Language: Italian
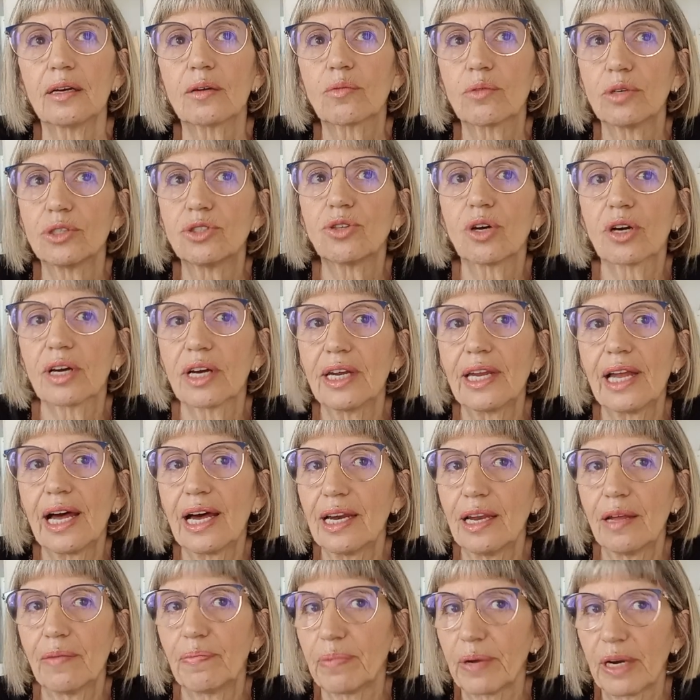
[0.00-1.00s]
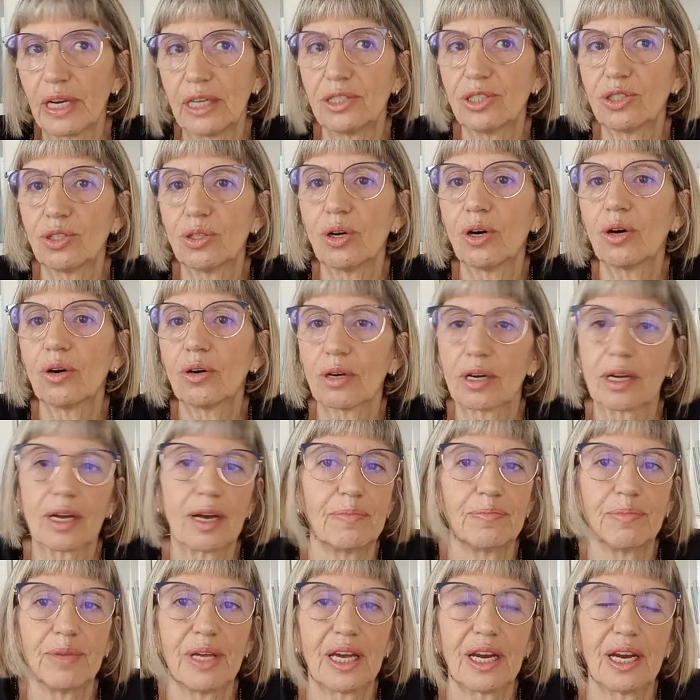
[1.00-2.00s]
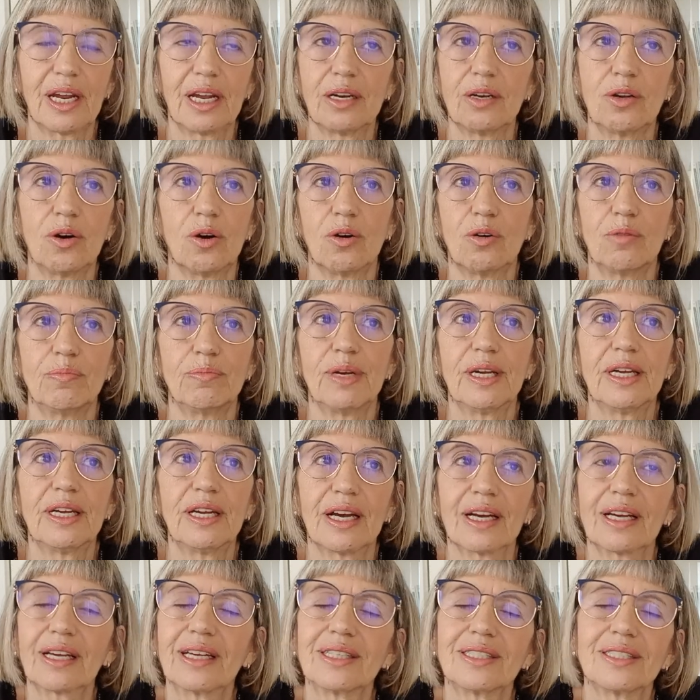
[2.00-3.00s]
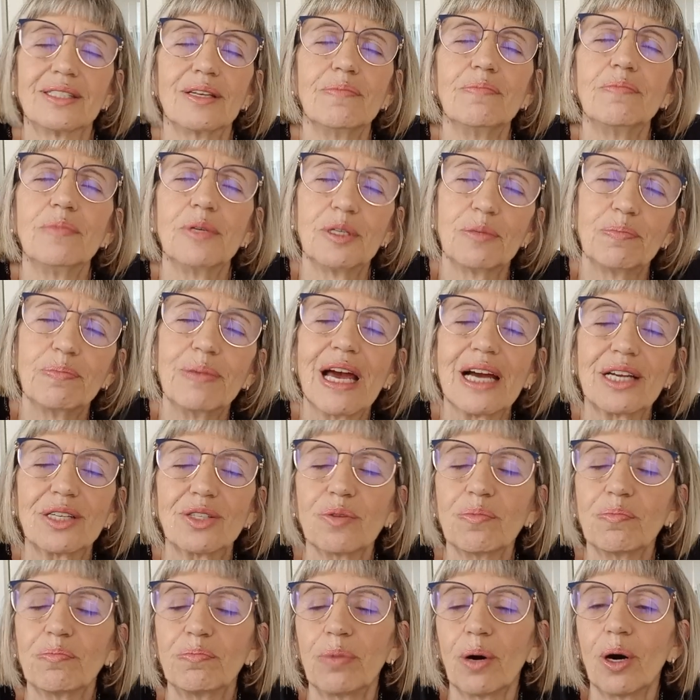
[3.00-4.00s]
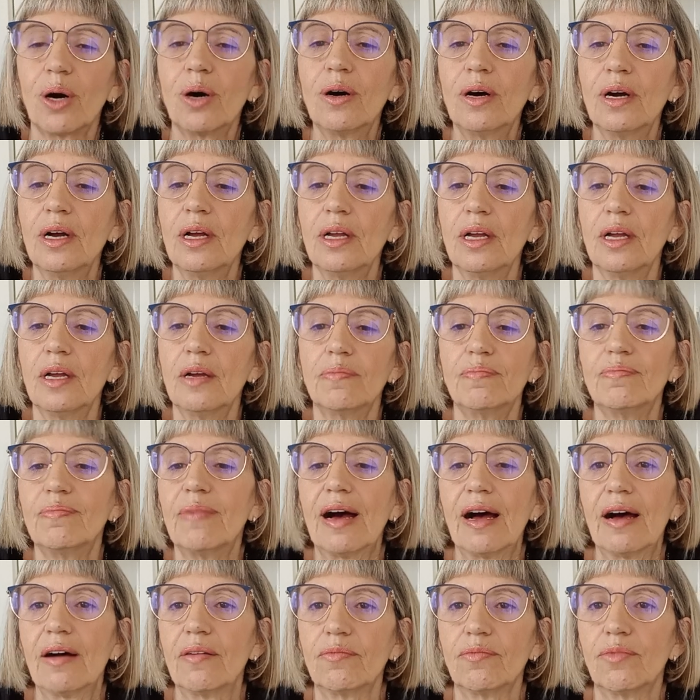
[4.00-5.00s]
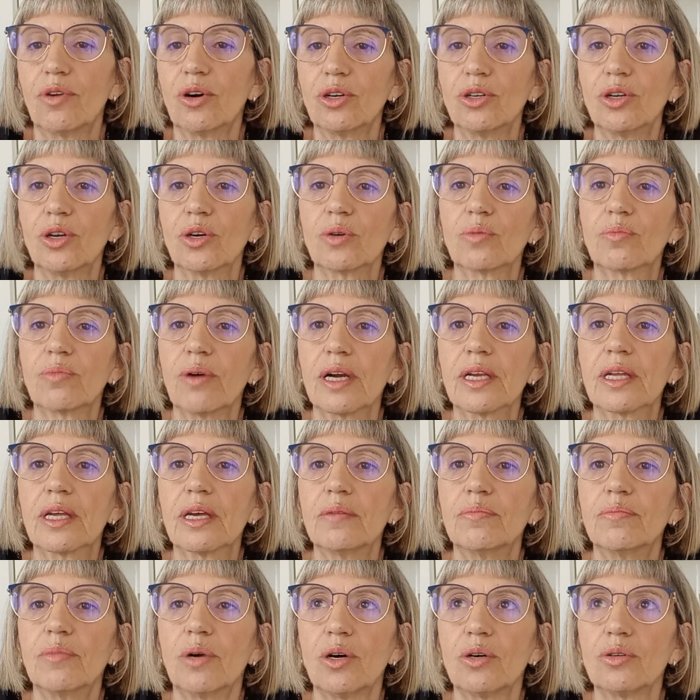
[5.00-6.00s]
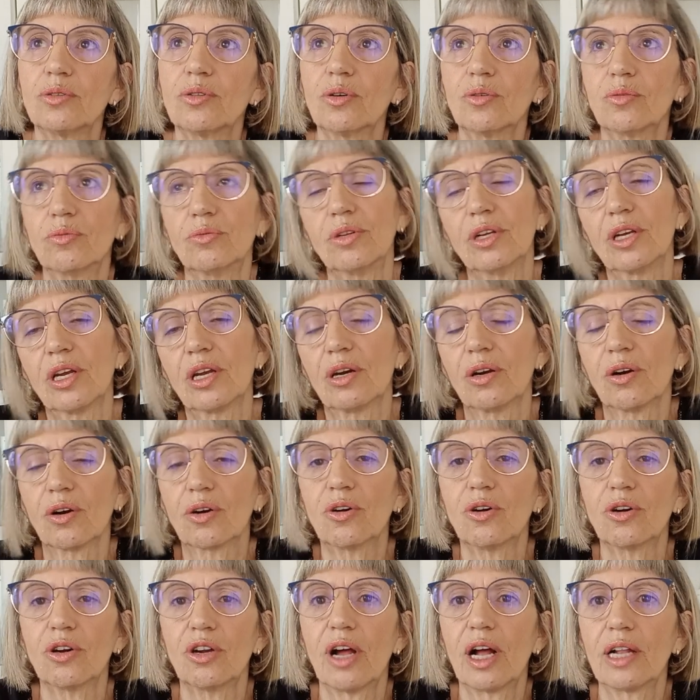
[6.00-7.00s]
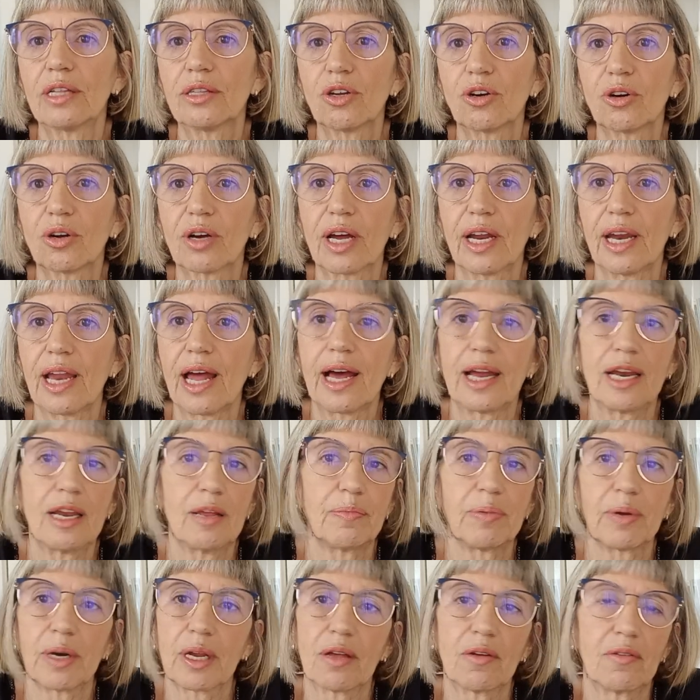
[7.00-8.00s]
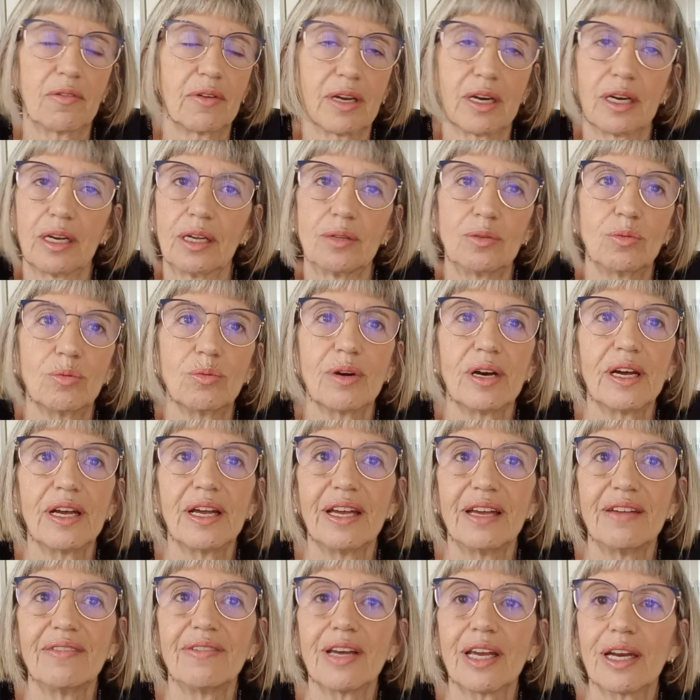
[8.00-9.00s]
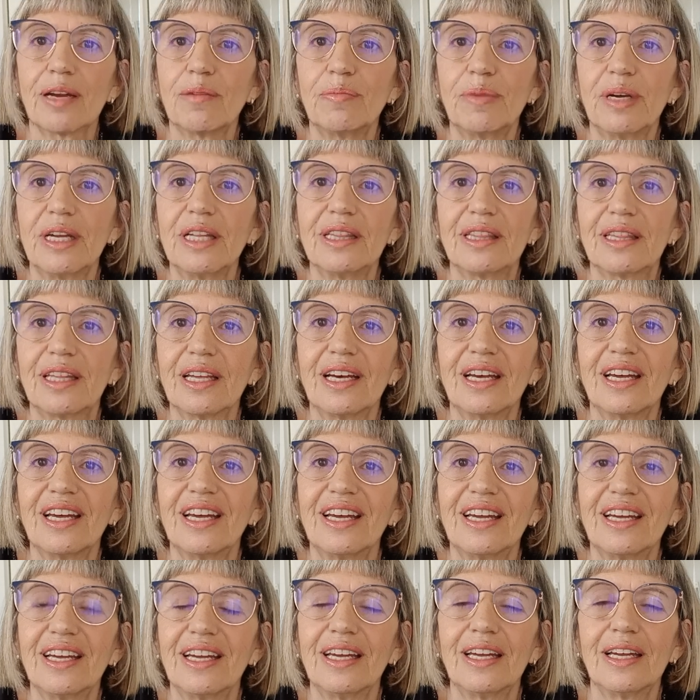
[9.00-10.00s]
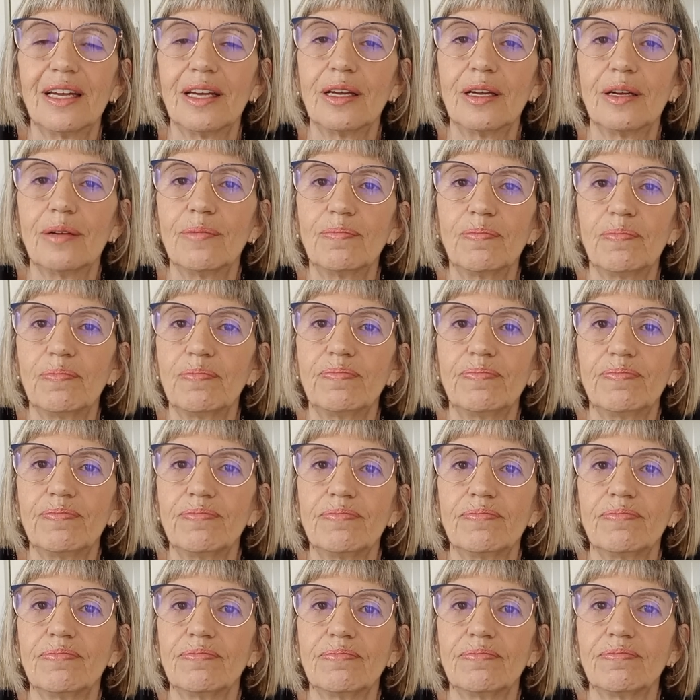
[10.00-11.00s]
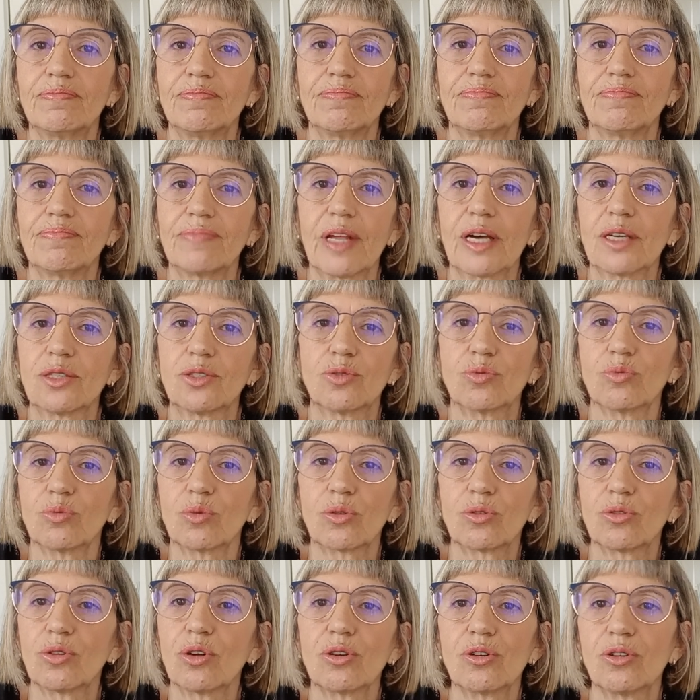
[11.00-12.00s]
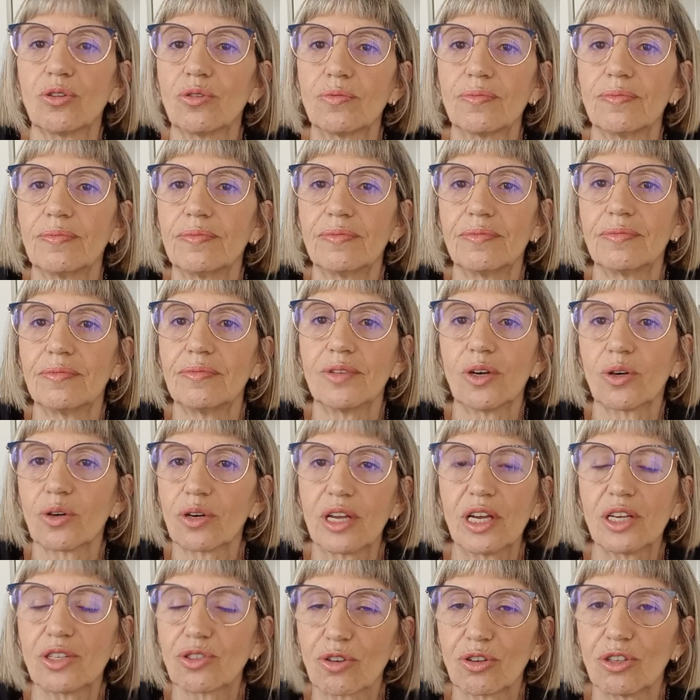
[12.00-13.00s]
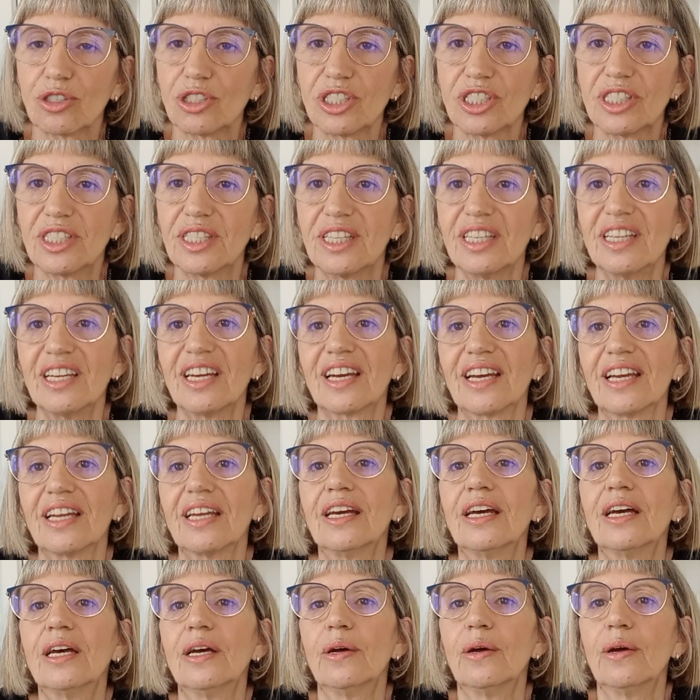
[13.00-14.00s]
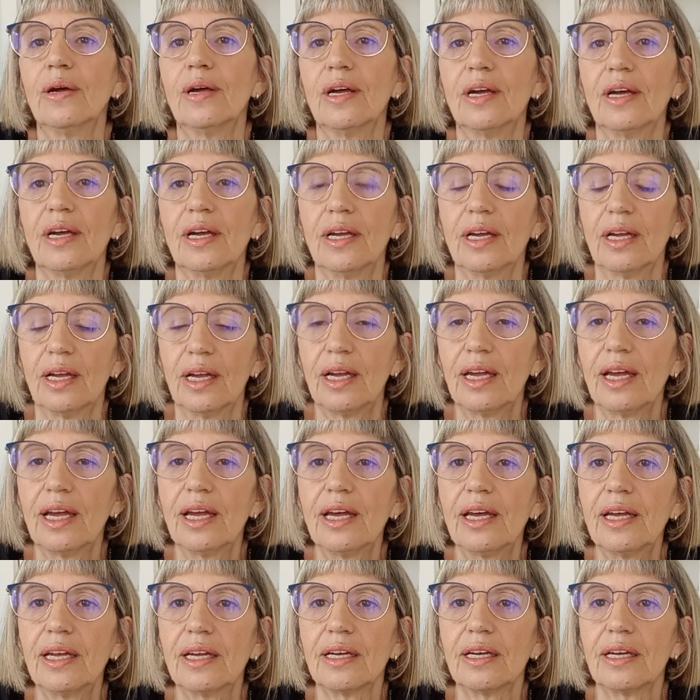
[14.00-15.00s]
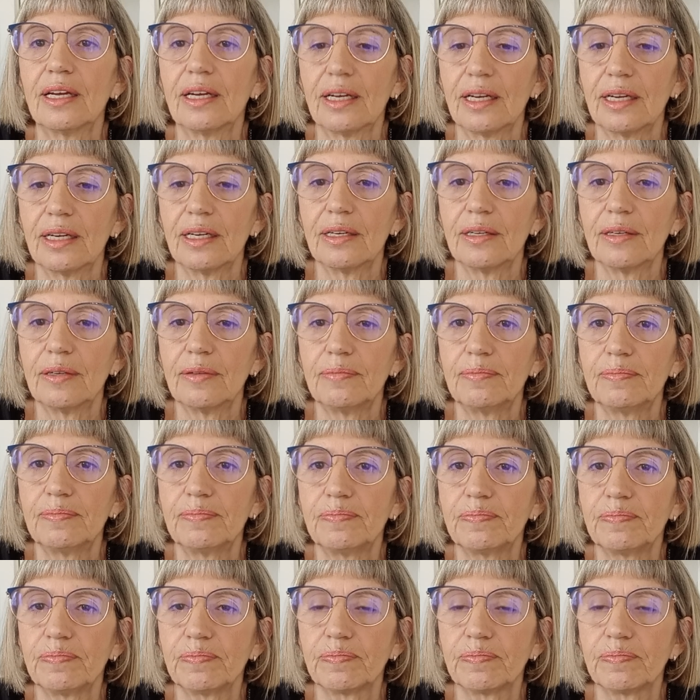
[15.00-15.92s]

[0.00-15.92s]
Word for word: questo canale presto cambierà nome, anche se mi spiace un po', ma voglio in qualche modo unirlo con l'altro canale perché averne due è veramente assurdo, non, non riesco a gestirli. E eh,